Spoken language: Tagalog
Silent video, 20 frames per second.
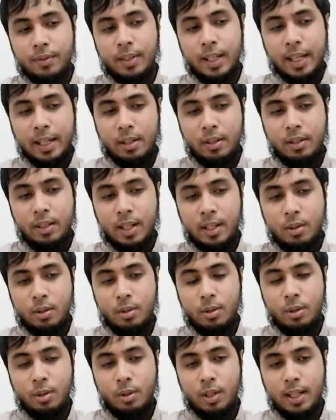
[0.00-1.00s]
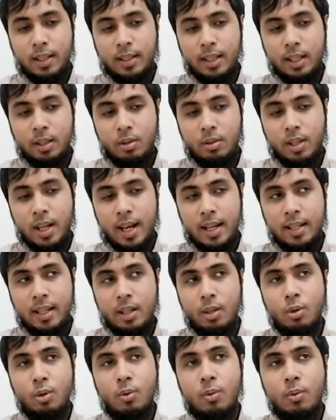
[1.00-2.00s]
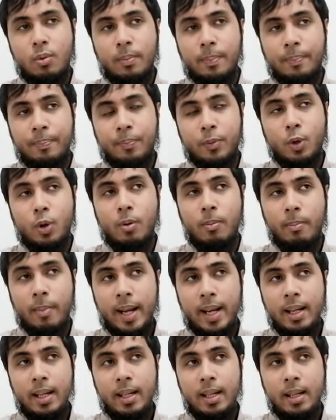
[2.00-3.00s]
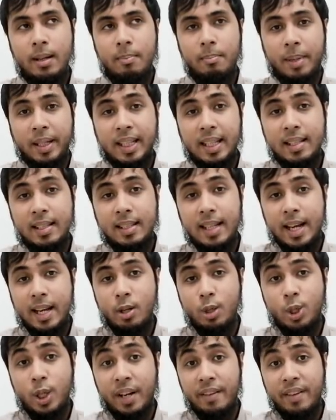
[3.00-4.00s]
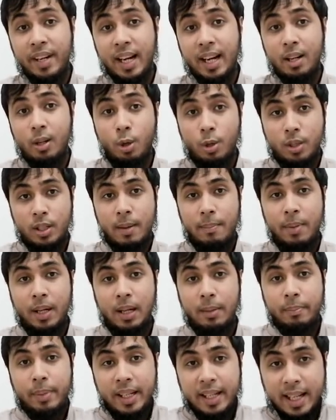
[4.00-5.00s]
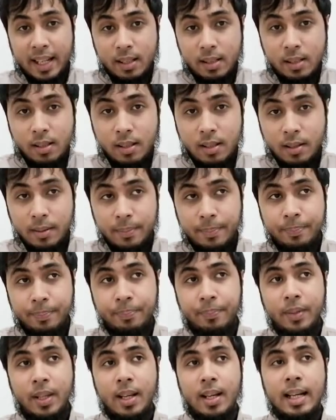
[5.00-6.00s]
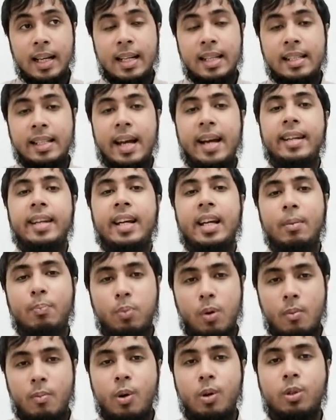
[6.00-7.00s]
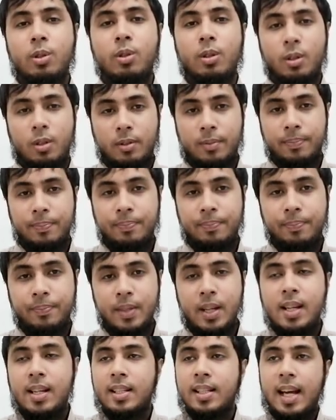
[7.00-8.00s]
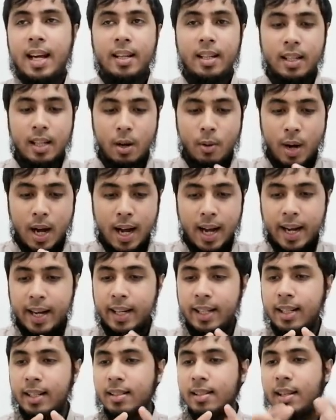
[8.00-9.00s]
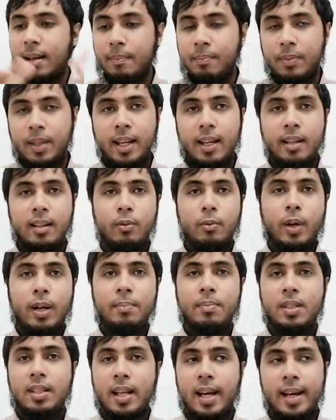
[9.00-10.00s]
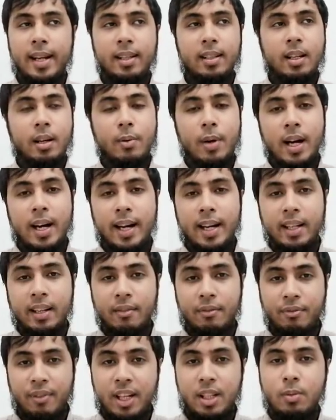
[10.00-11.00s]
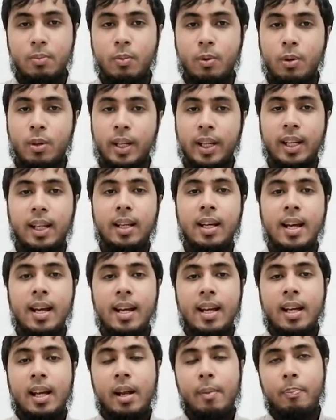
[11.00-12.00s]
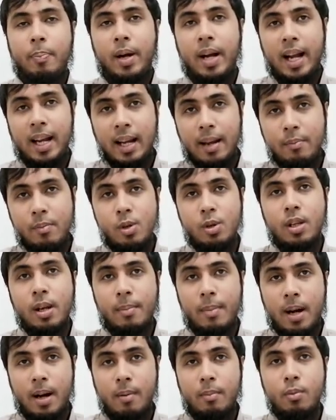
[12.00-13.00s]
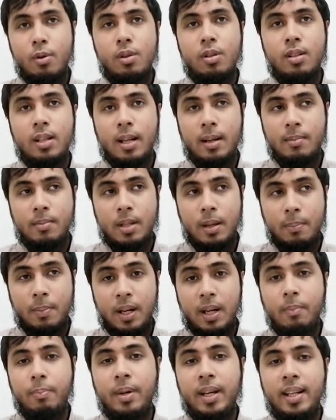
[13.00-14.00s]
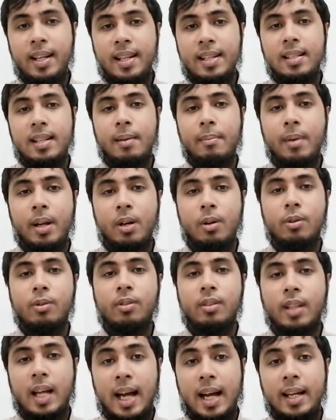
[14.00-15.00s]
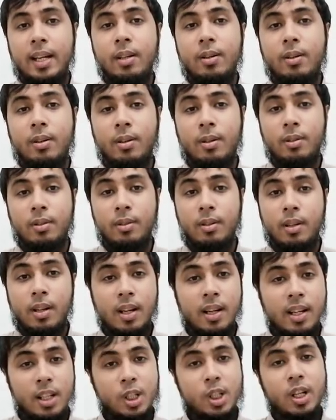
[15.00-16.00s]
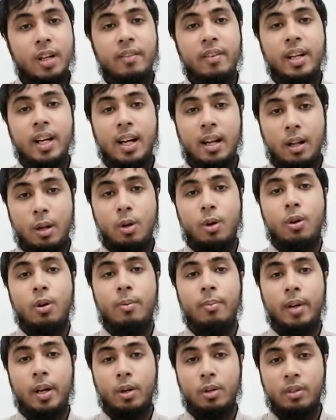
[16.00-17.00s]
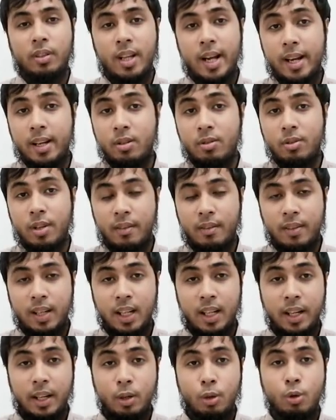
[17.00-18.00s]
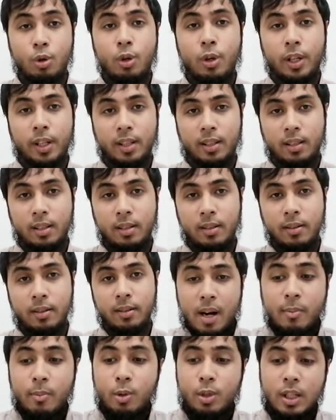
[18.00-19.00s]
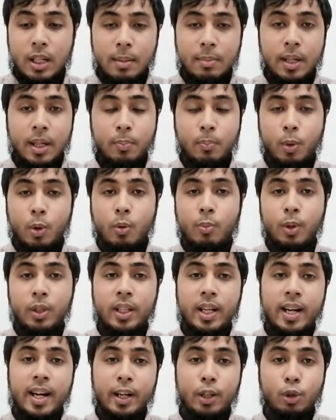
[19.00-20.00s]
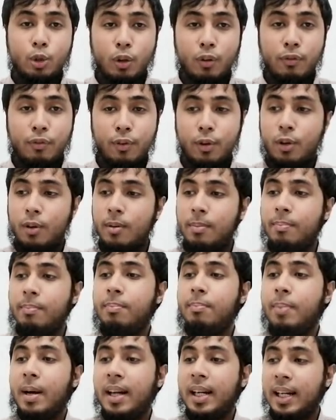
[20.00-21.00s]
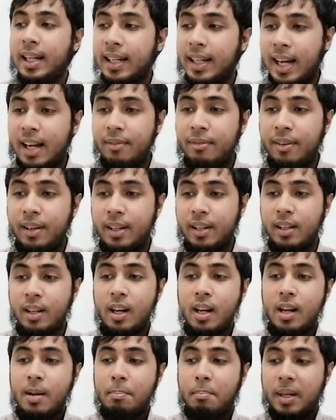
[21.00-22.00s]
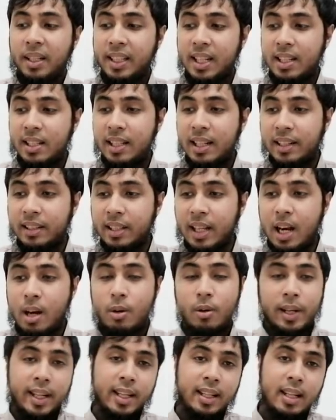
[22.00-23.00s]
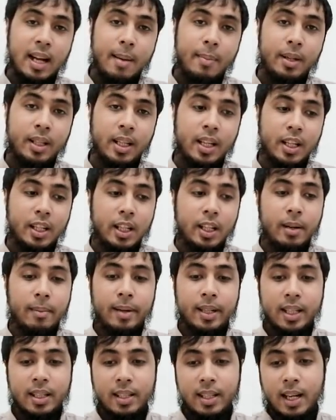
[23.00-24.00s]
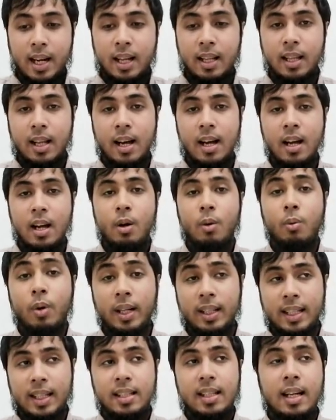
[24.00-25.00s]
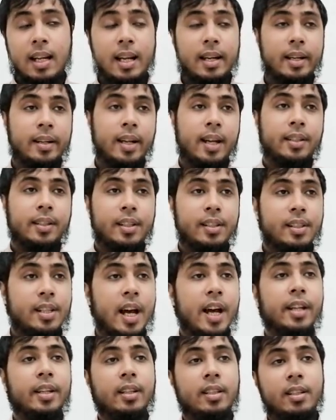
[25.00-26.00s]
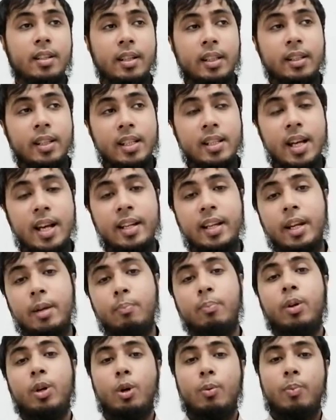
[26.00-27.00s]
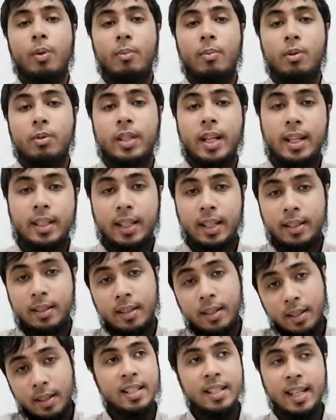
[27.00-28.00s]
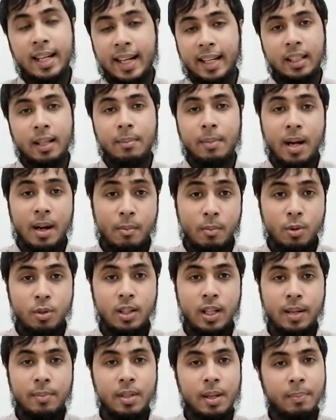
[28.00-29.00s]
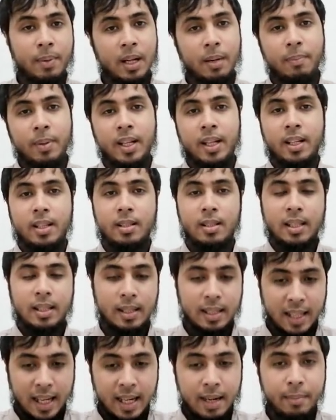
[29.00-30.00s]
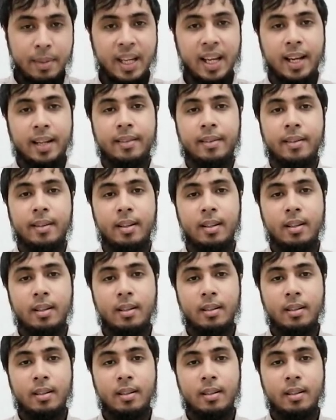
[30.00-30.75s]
Ngayon, ang gusto ko lang dito sana yung kung may batas tayo Sharia law sa Pilipinas, sana i-promote nyo. Sana gawa kayo ng something, website, gawa kayo ng Facebook, i- ipaalam nyo sa mga Muslim sa Pilipinas na meron tayong Sharia law, meron tayong sariling court. Mga Muslim na pupunta kay Tulfo, parang kafir, batas ng taong ginagamit niya, hindi na batas ng Allah. Well, kasalanan natin, saan, nasaan na yung pinopromote natin? Sakit ng mga Muslim sa Pilipinas. Karamihan.